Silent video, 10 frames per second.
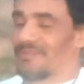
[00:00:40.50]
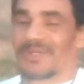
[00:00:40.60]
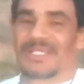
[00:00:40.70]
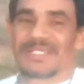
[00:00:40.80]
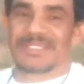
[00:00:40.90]

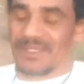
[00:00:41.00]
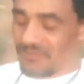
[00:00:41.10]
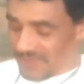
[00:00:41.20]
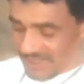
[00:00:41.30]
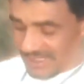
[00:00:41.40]
Mas é isso aí.
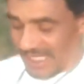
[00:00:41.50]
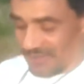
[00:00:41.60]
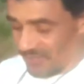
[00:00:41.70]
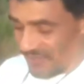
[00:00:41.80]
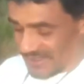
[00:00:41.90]
Fim de tarde
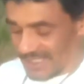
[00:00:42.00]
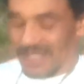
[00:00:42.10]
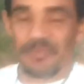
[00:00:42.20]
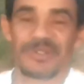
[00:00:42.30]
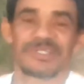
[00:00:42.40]
eu vou fazer aqui a
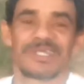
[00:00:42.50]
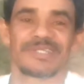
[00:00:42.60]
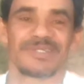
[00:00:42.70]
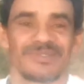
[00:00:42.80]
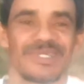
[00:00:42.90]

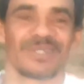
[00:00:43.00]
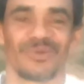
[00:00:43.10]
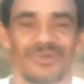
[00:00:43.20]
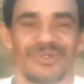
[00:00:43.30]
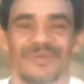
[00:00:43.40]
apresentaçãozinha
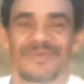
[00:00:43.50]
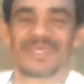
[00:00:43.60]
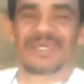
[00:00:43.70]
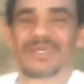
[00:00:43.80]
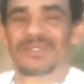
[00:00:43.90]
do,
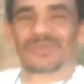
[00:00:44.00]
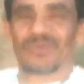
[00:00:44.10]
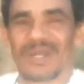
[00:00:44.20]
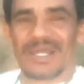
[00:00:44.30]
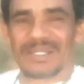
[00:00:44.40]
do
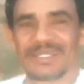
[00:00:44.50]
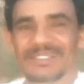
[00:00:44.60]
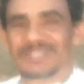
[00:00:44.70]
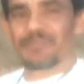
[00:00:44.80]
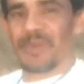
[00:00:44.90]

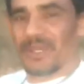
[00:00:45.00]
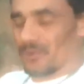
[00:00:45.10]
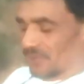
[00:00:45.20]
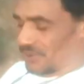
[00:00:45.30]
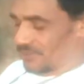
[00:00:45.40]
garganta de
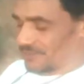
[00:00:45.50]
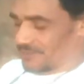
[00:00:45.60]
perroxo.